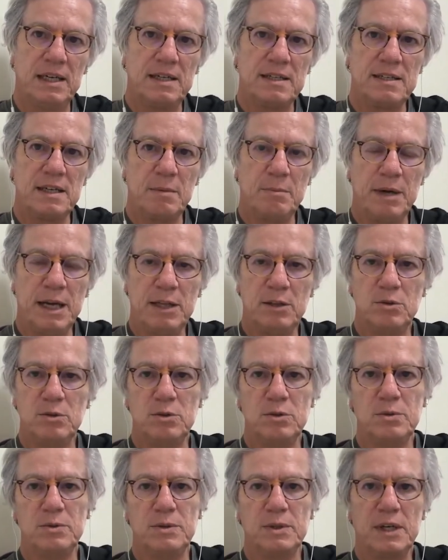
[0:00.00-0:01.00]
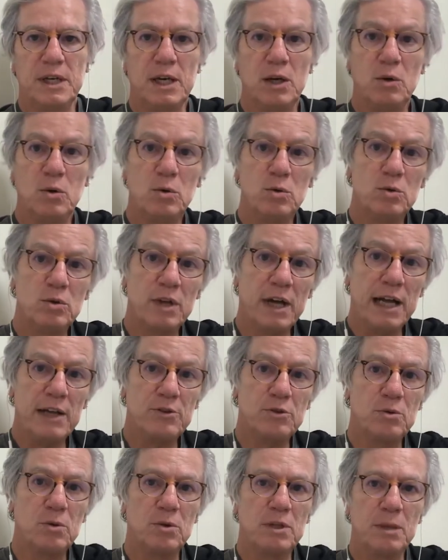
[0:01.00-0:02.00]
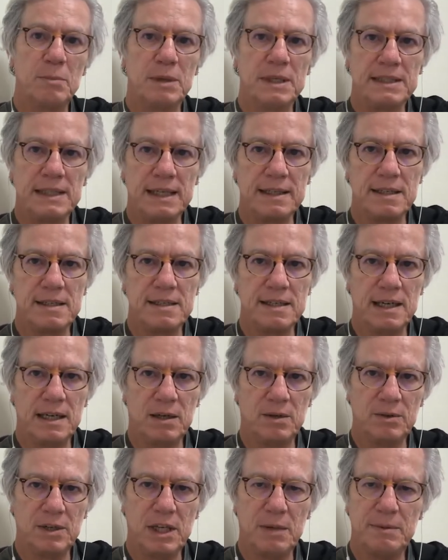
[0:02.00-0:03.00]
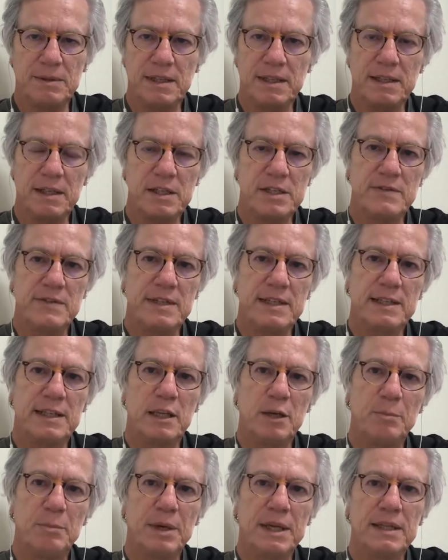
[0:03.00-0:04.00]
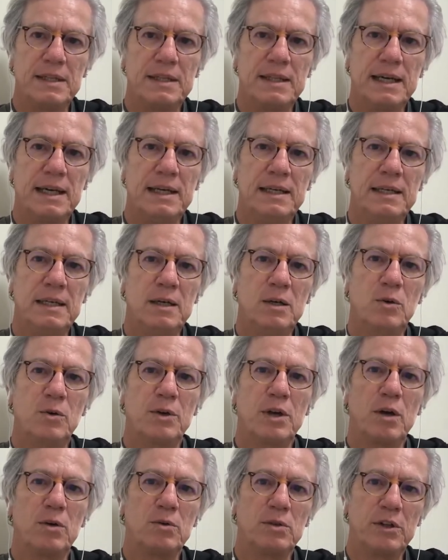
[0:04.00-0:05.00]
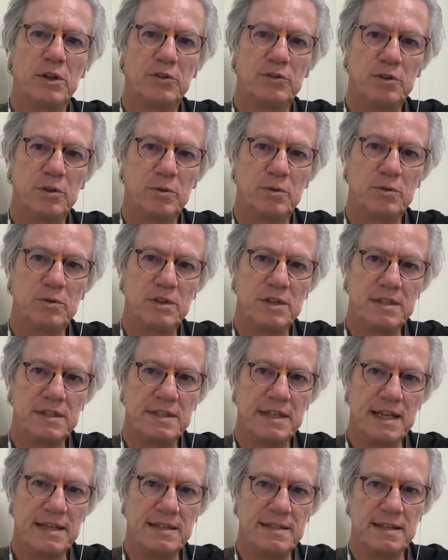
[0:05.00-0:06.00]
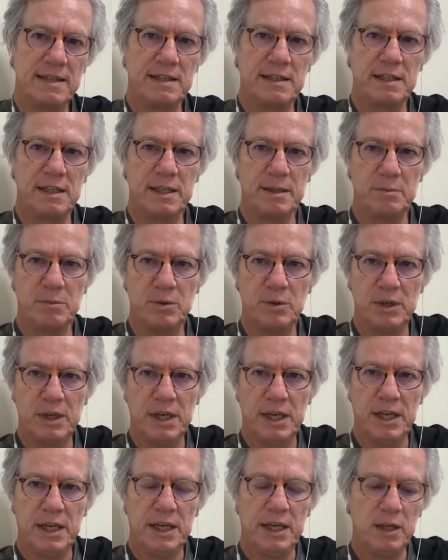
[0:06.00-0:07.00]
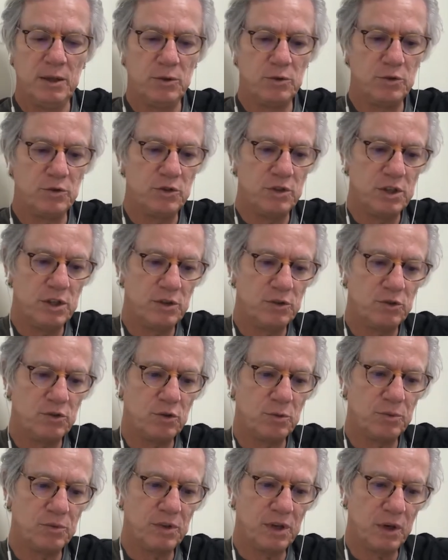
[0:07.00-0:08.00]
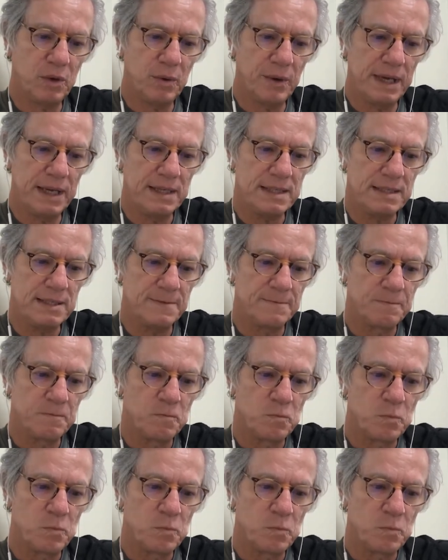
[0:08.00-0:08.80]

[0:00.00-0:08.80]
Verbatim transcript: chamado Recuo Tático ou Bandada Geral, que é uma tentativa de interpretar o que aconteceu no dia 7 de setembro e nos dias subsequentes.